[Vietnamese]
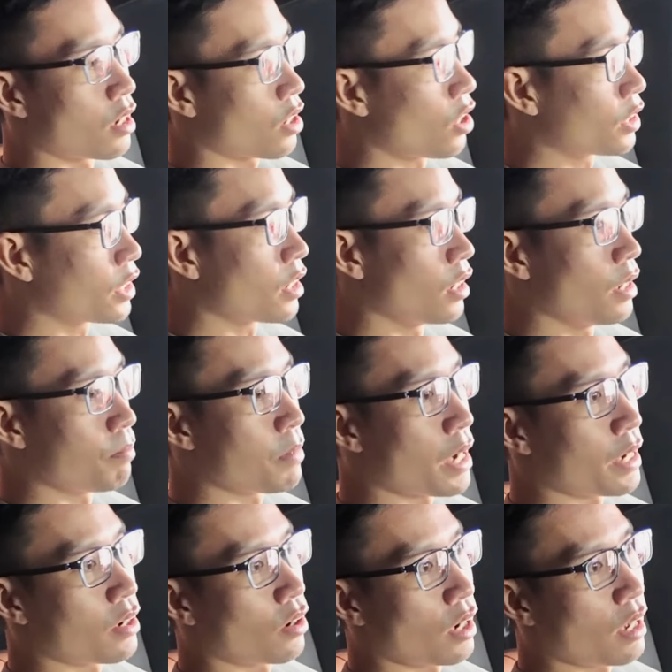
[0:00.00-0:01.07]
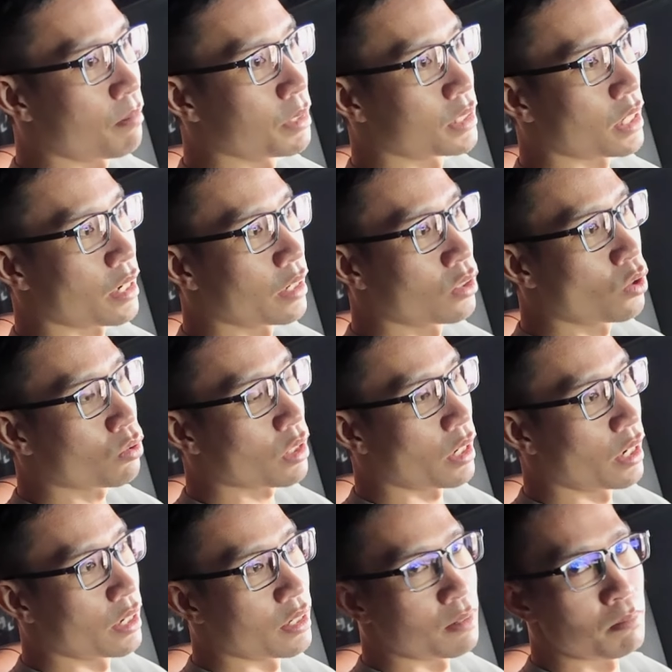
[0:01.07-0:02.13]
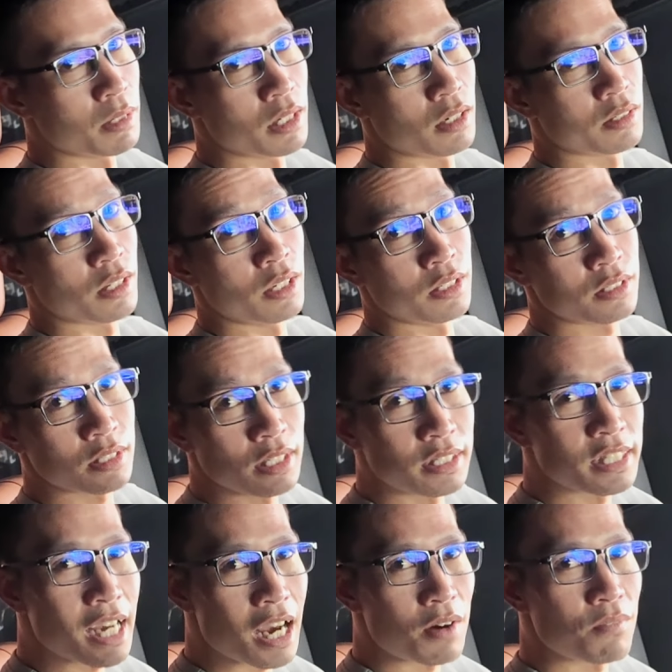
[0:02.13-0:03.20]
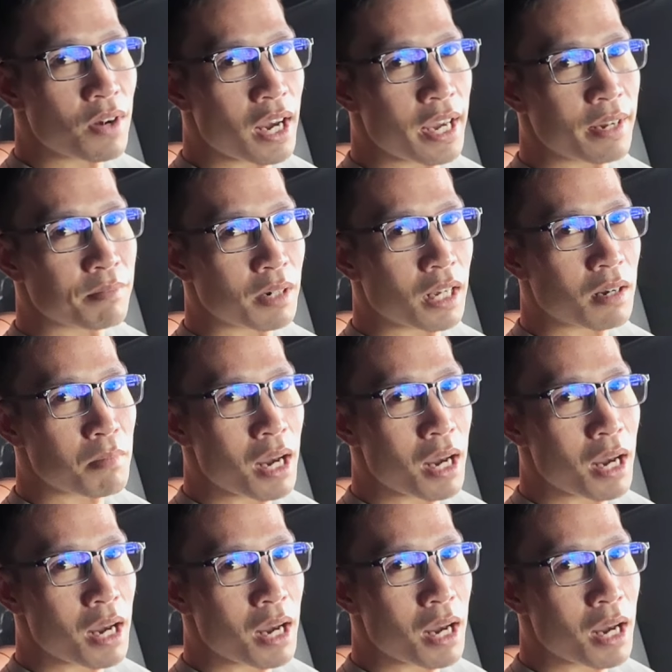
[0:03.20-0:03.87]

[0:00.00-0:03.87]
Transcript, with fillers: Còn cái clip này có lẽ mình sẽ kết thúc tại đây. Bây giờ thì xin chào và hẹn gặp lại các